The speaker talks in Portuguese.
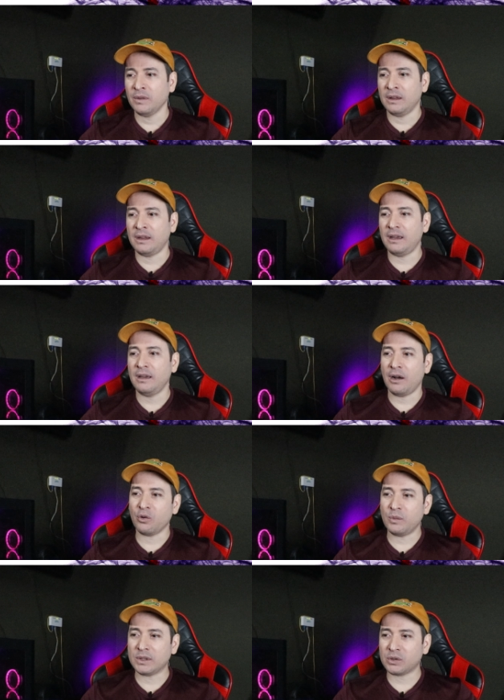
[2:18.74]
né?
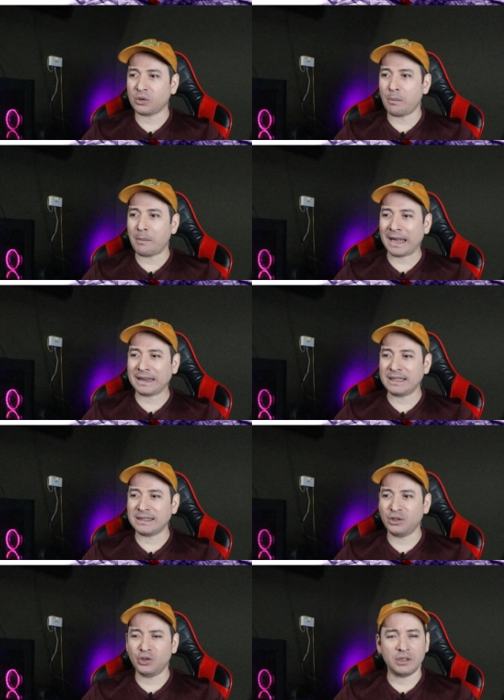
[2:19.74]
Algumas
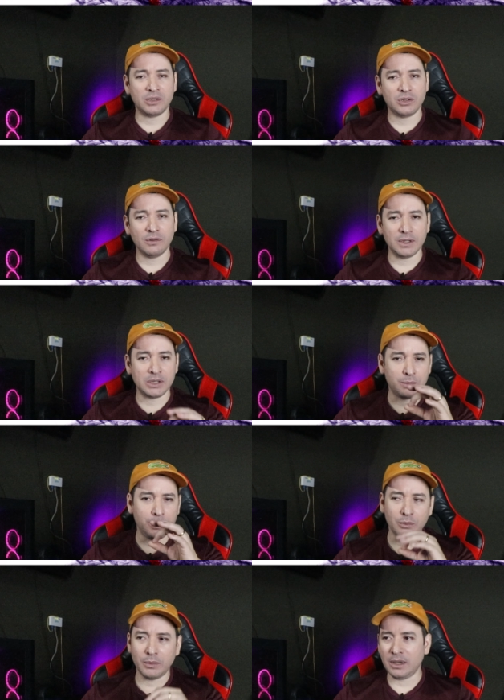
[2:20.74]
tomadas de Steven
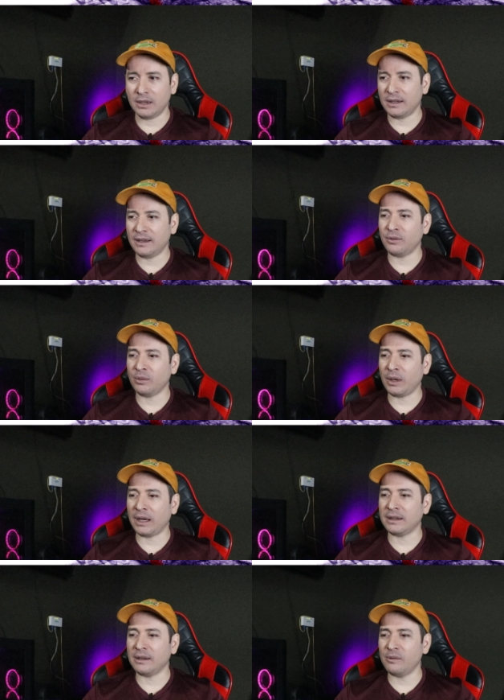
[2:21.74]
Spielberg, né? Vamos lá
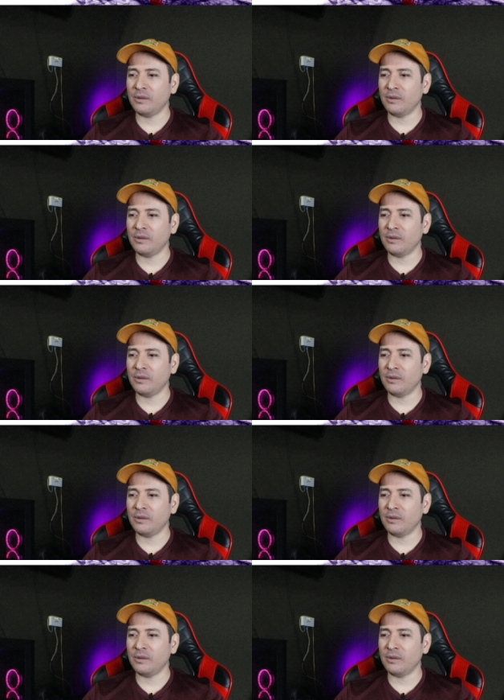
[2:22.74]
então,